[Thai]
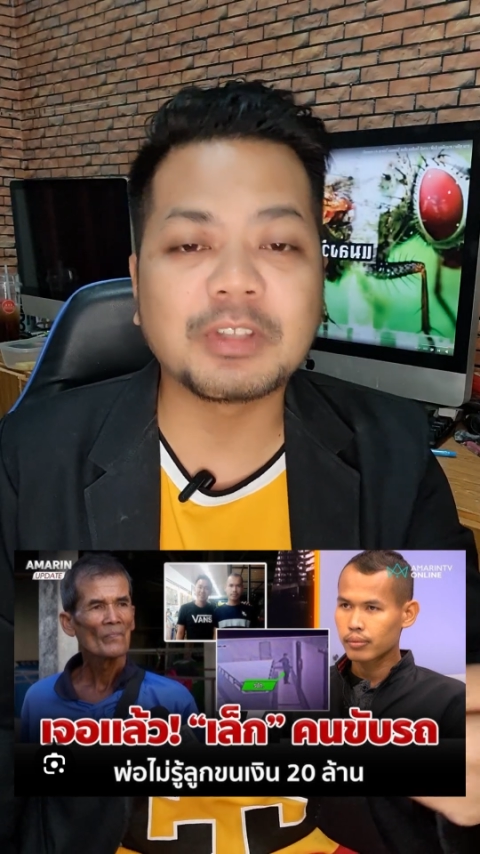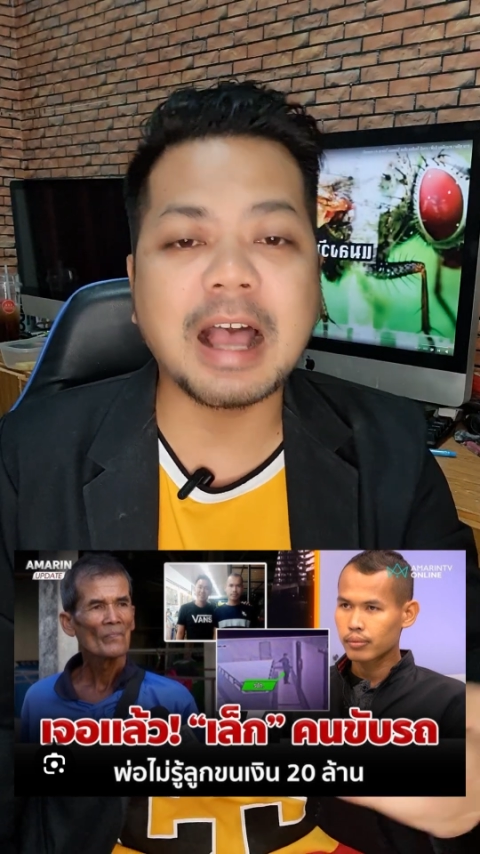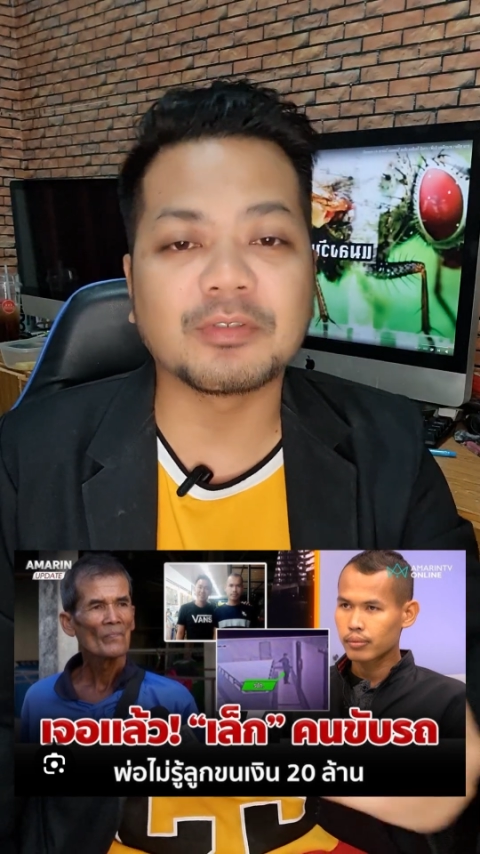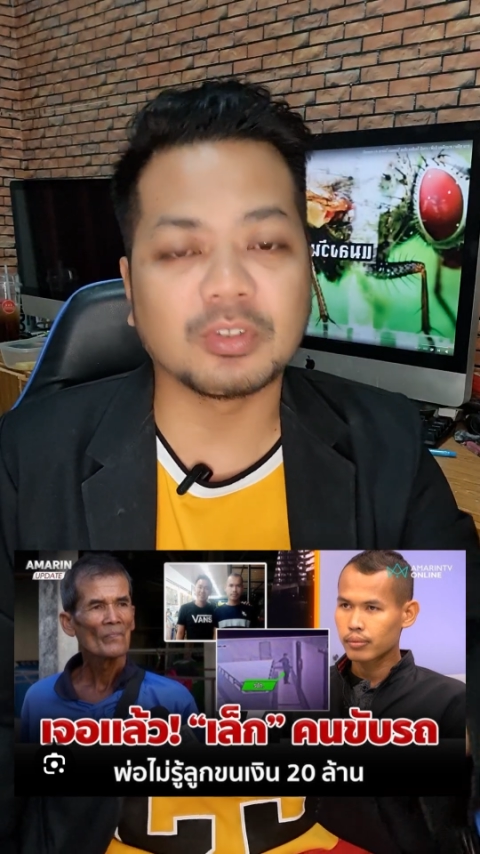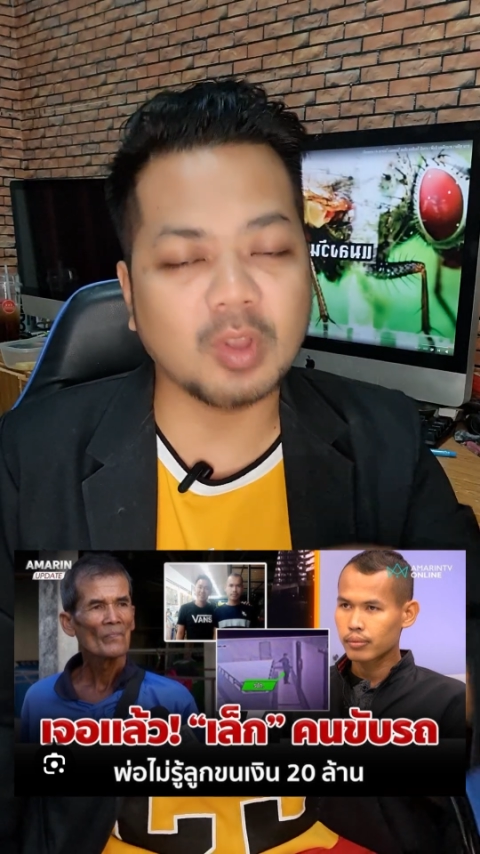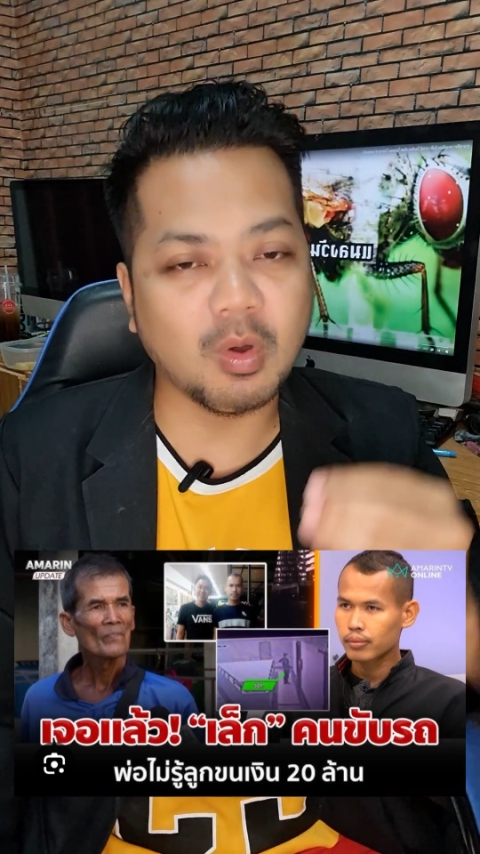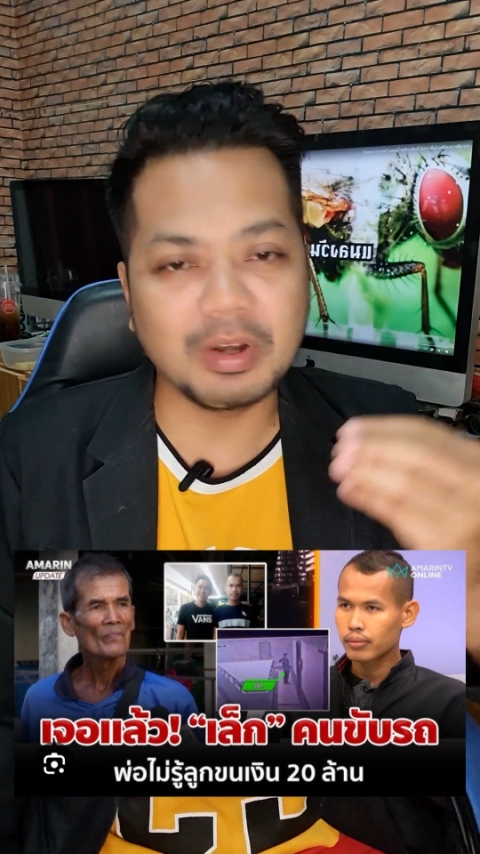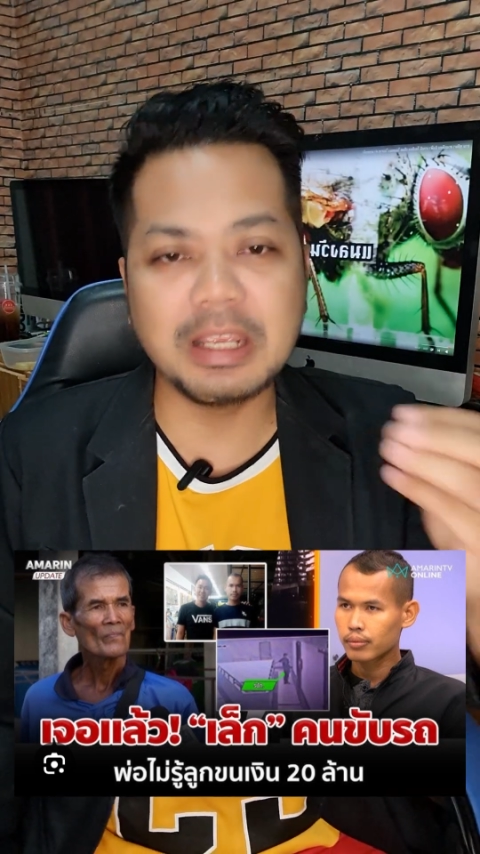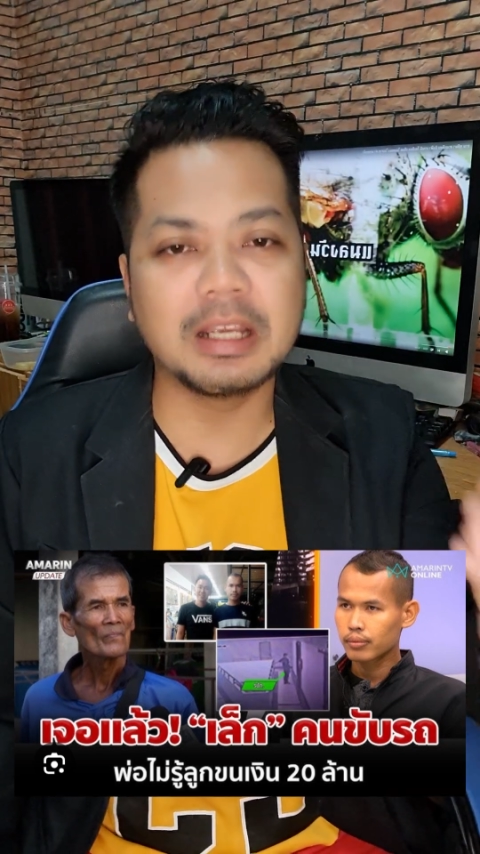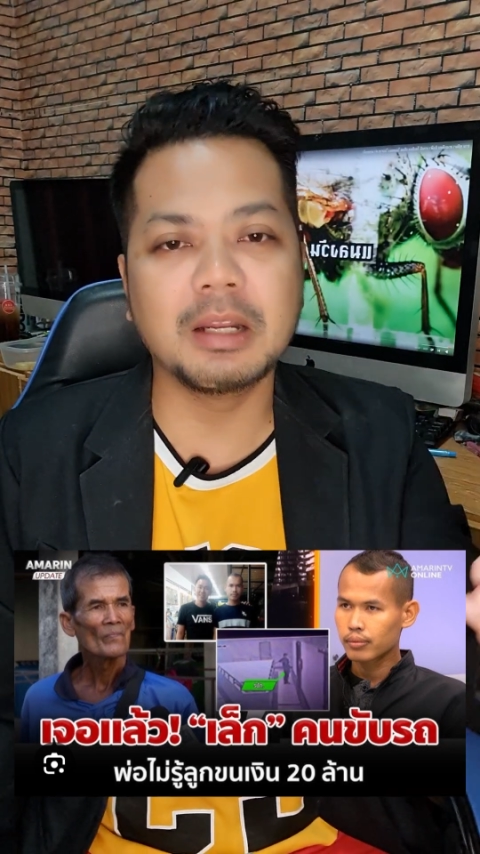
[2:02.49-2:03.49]
สร้างสตอ
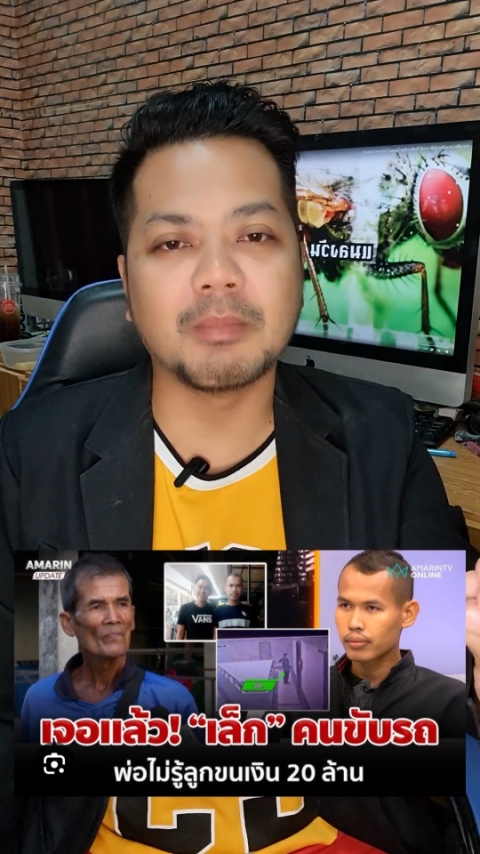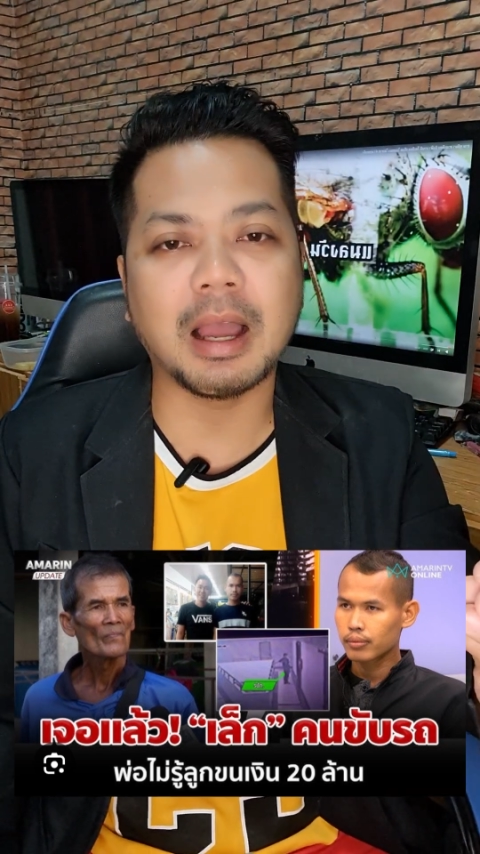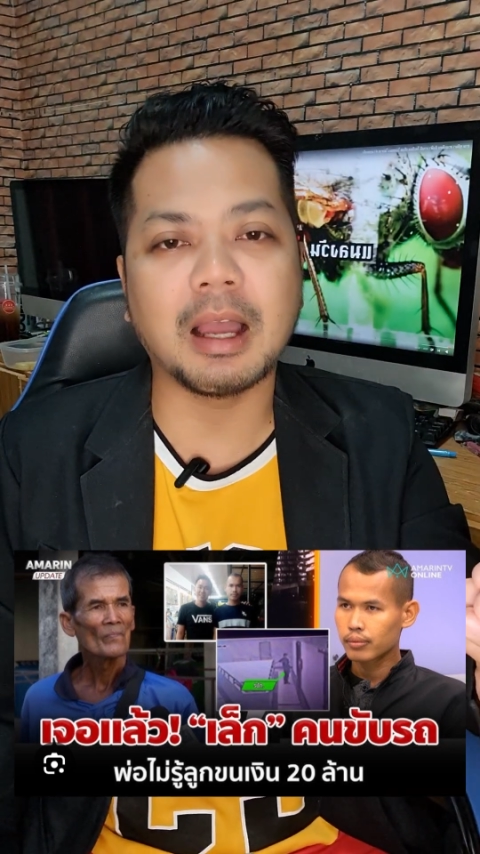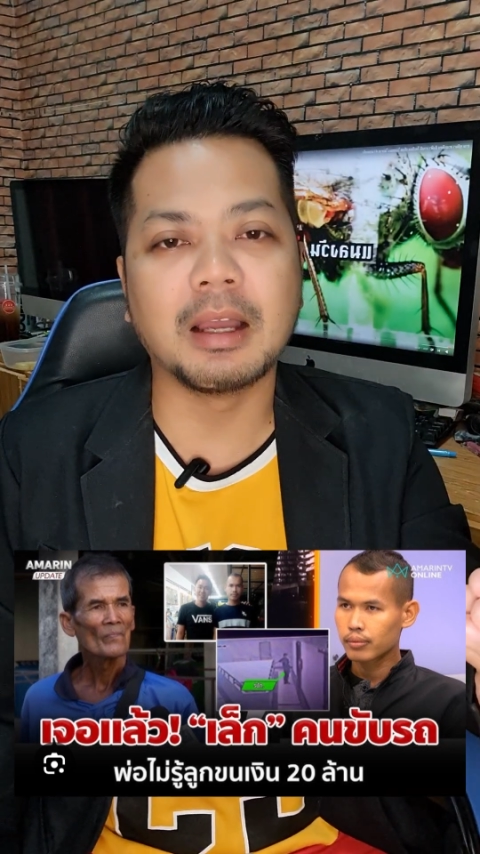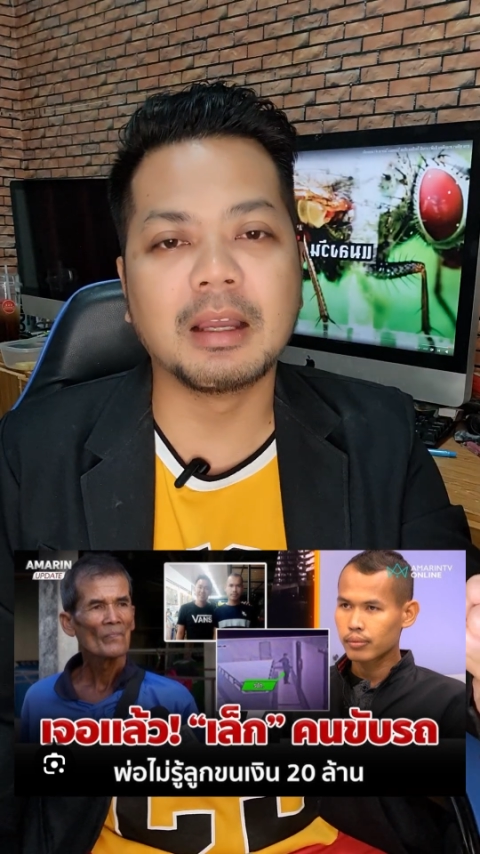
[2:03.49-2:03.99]
รี่ขึ้นมา